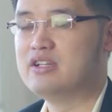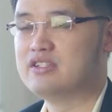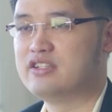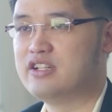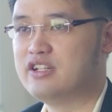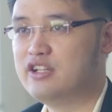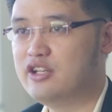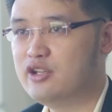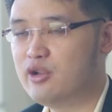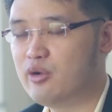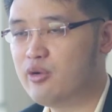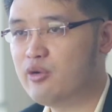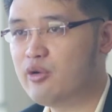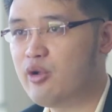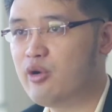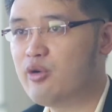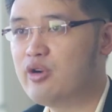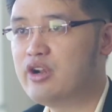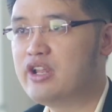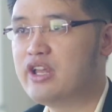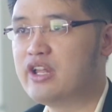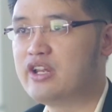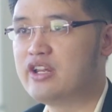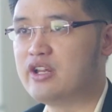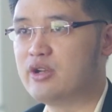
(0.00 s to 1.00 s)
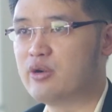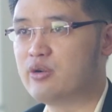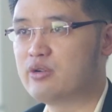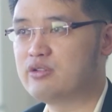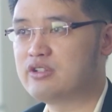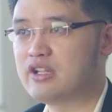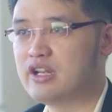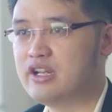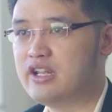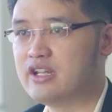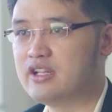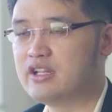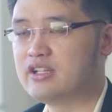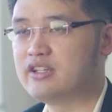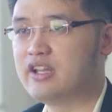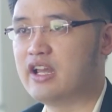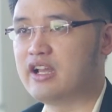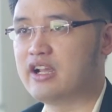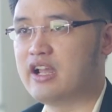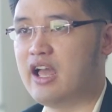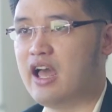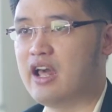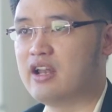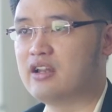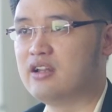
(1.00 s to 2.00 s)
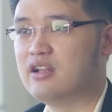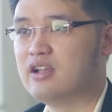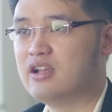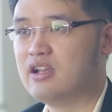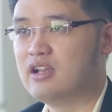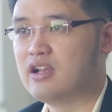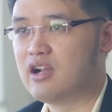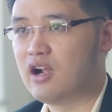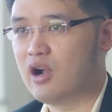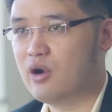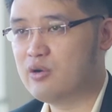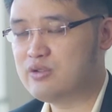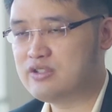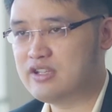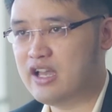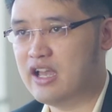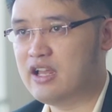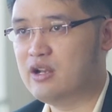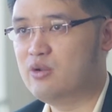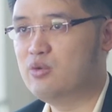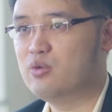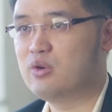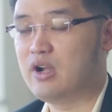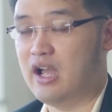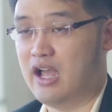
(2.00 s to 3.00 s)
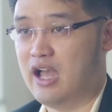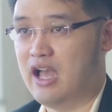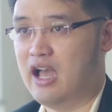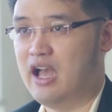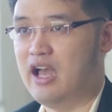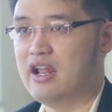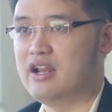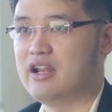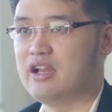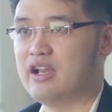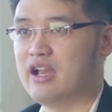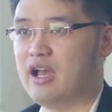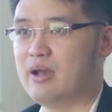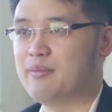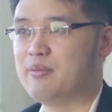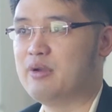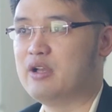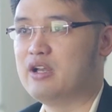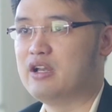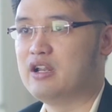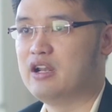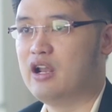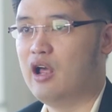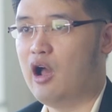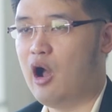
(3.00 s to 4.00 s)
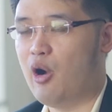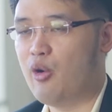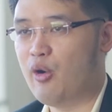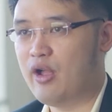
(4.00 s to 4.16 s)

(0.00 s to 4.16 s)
สิ่งที่น้องๆเรียนเนี่ยน้องๆจะเรียนตั้งแต่การเข้าใจลูกค้านะครับแล้วเอา